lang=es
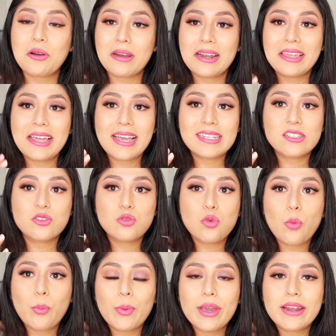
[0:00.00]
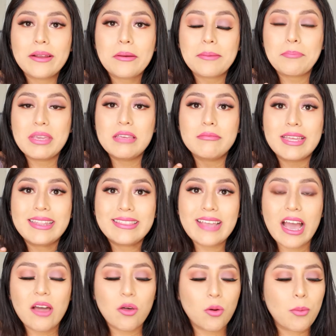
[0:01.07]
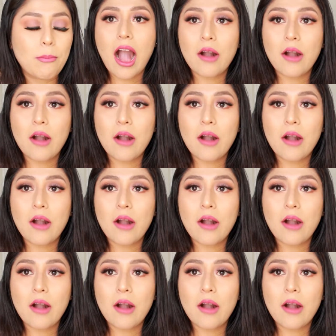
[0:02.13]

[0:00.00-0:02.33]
en realidad es súper pigmentado.